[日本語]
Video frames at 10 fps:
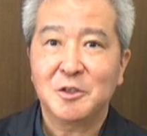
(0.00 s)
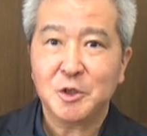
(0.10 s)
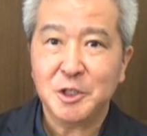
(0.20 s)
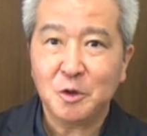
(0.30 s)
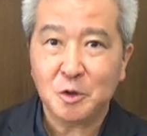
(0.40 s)
の
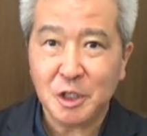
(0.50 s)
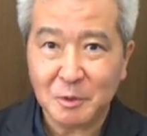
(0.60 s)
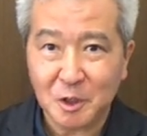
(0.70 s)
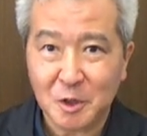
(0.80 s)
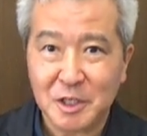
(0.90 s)
日の贈り
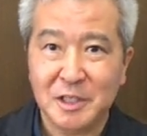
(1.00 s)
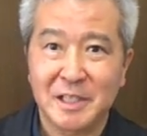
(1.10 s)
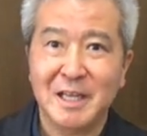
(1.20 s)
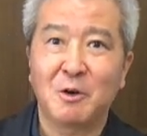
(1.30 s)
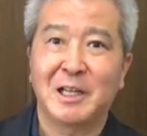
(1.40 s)
物の式につい
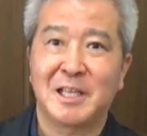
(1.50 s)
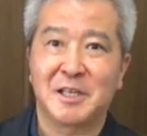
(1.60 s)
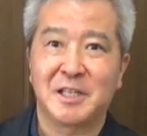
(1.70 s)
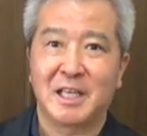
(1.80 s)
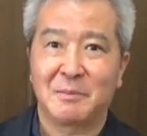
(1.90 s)
てお話
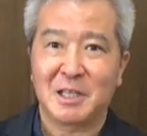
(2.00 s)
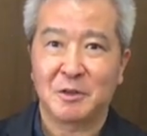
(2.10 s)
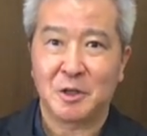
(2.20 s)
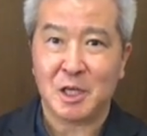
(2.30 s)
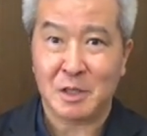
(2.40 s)
ししていきます。よ
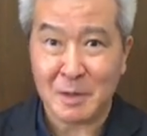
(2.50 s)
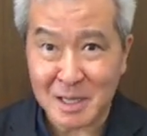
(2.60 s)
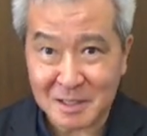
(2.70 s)
ろしくお願いしま